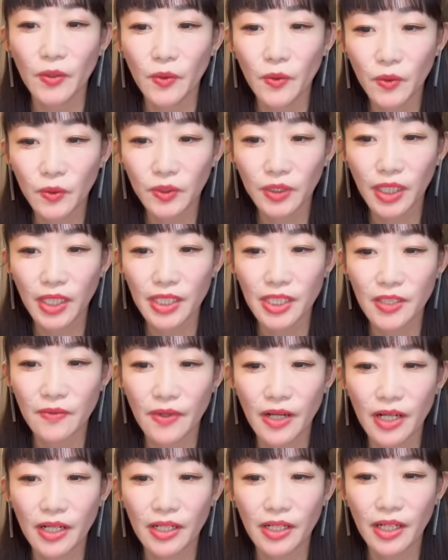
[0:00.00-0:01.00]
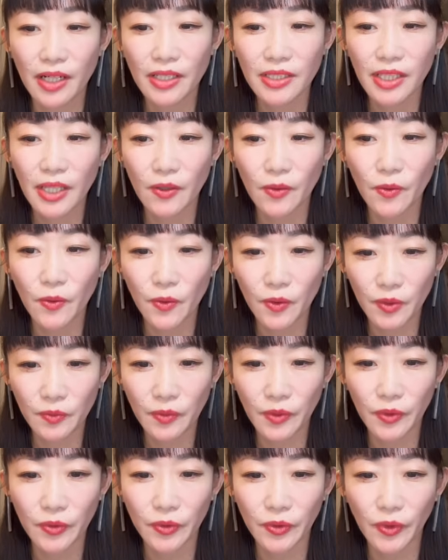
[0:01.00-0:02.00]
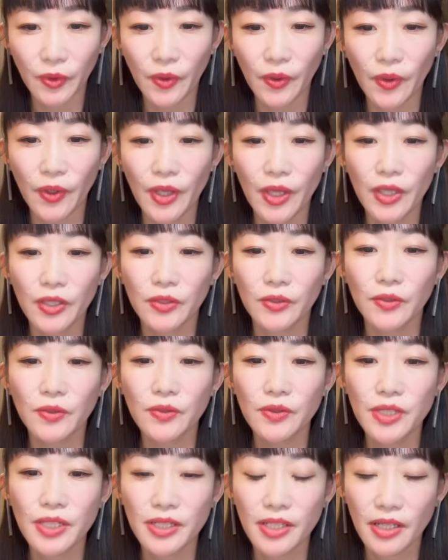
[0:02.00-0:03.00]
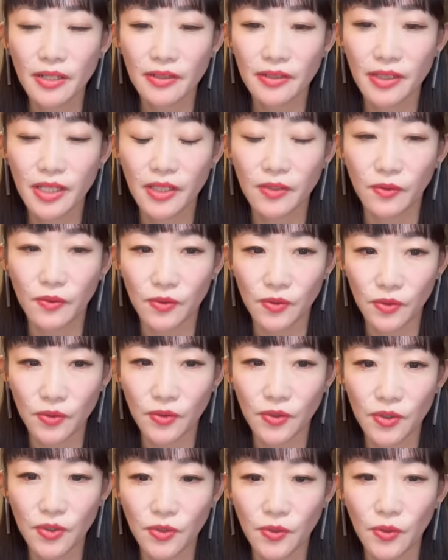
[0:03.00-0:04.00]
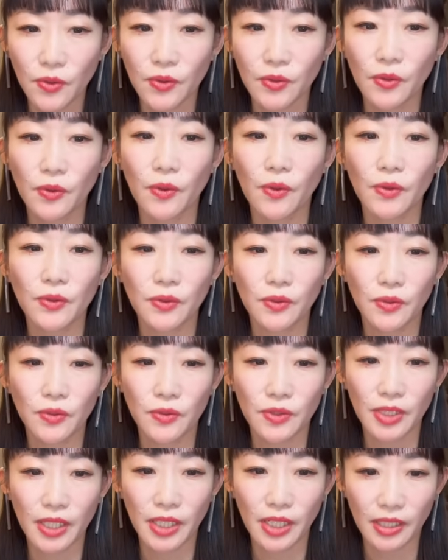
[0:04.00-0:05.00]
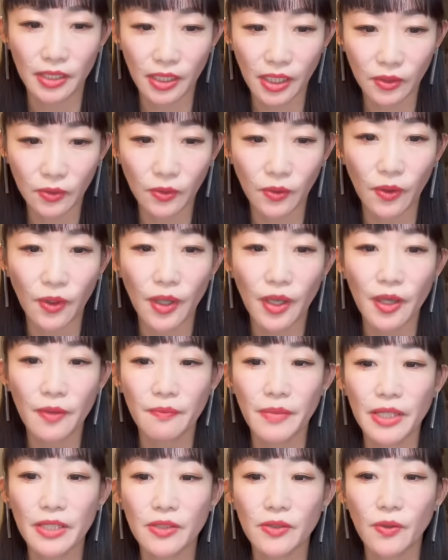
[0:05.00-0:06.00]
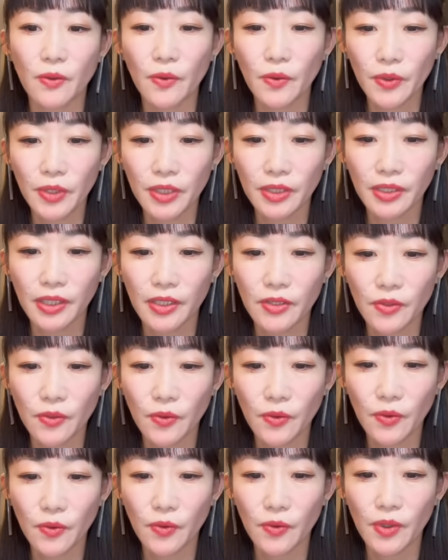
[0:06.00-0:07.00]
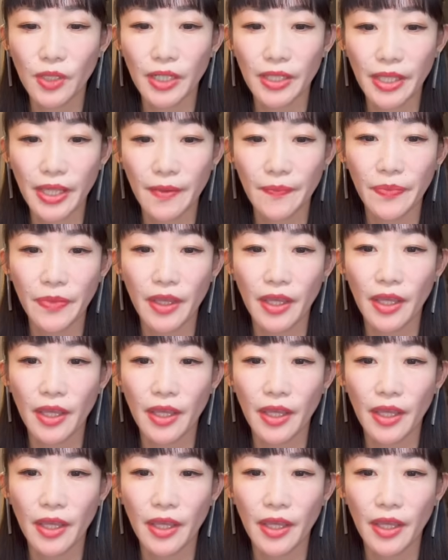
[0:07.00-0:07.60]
皇太子はガザ包囲網と軍事作戦の中止を要求されたと、まあ、そういった情報がね、